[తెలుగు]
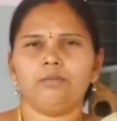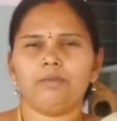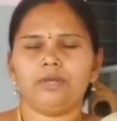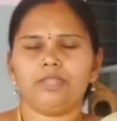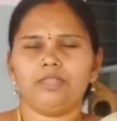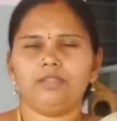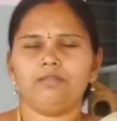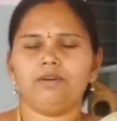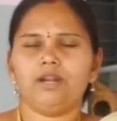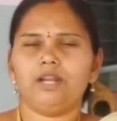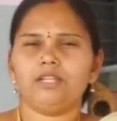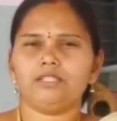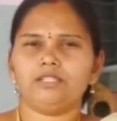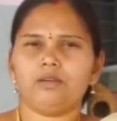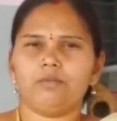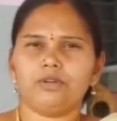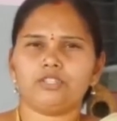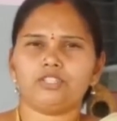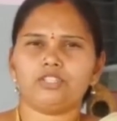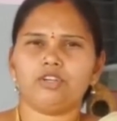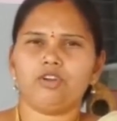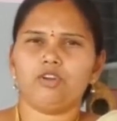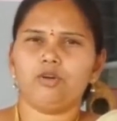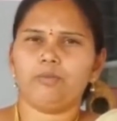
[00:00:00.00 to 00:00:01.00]
పెద్దవాళ్ళ
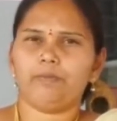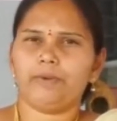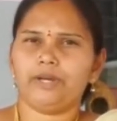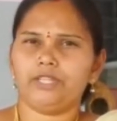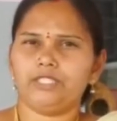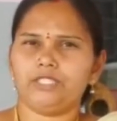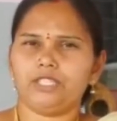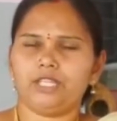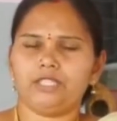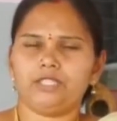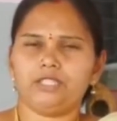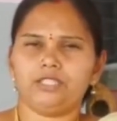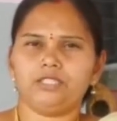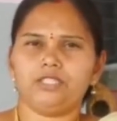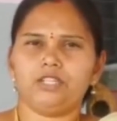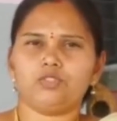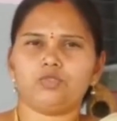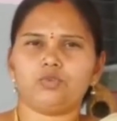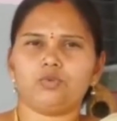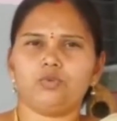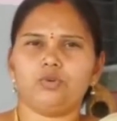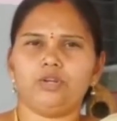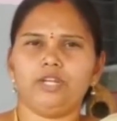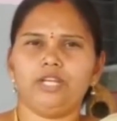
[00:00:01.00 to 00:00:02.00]
సమక్షంలో పంచాయతీ
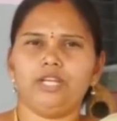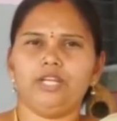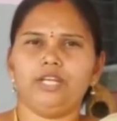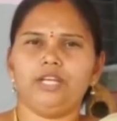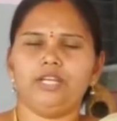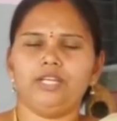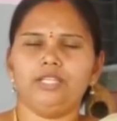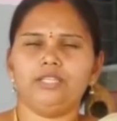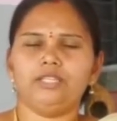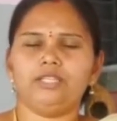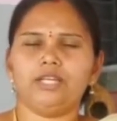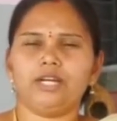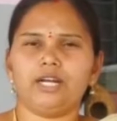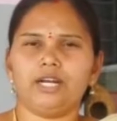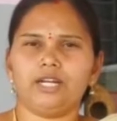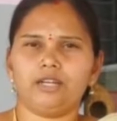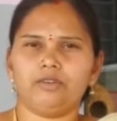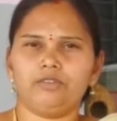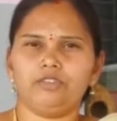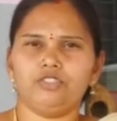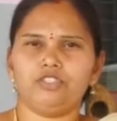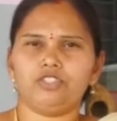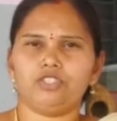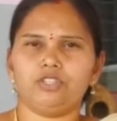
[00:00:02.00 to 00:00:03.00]
చేసుకొని ఇంత
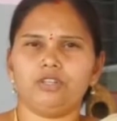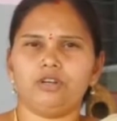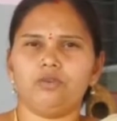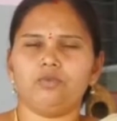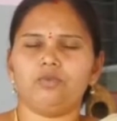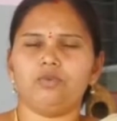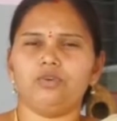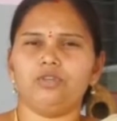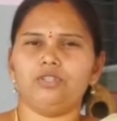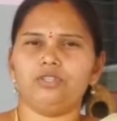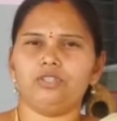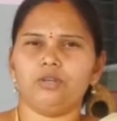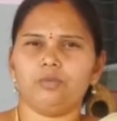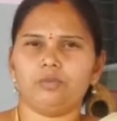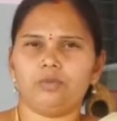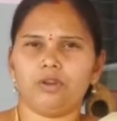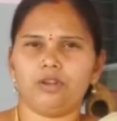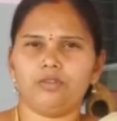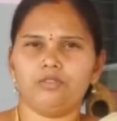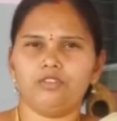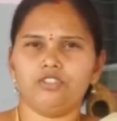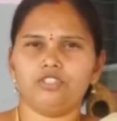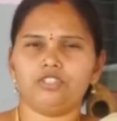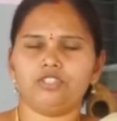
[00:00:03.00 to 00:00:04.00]
కట్నం ఇచ్చినాము ఇంత
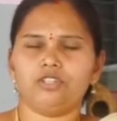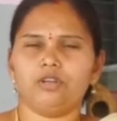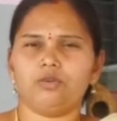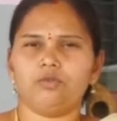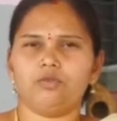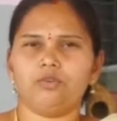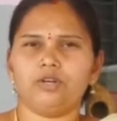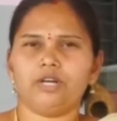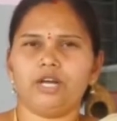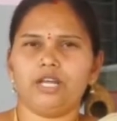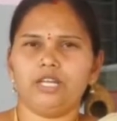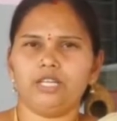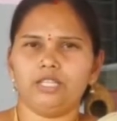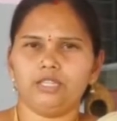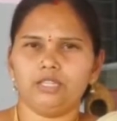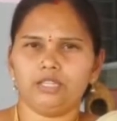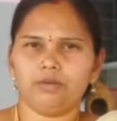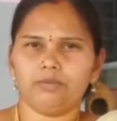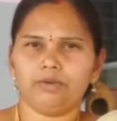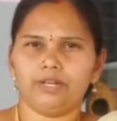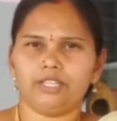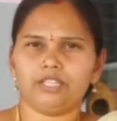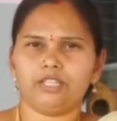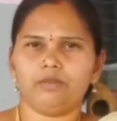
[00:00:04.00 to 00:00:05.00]
పొలం ఇచ్చినాము కానీ
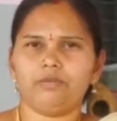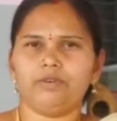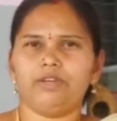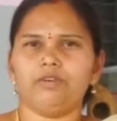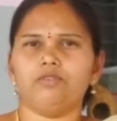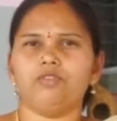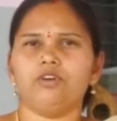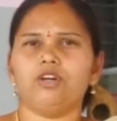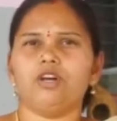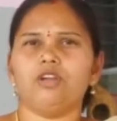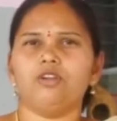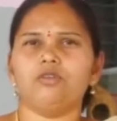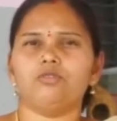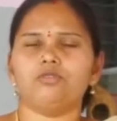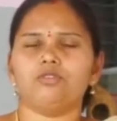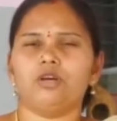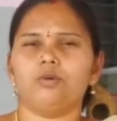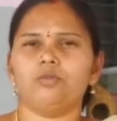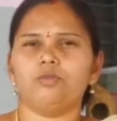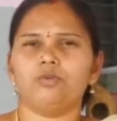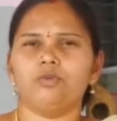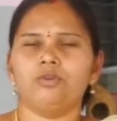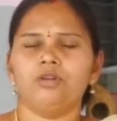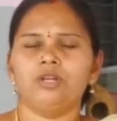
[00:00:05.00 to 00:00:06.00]
ఇంత మాత్రమే
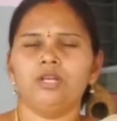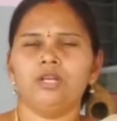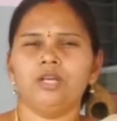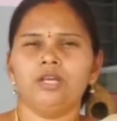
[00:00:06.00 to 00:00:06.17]
ఇవ్వగలుగుతాము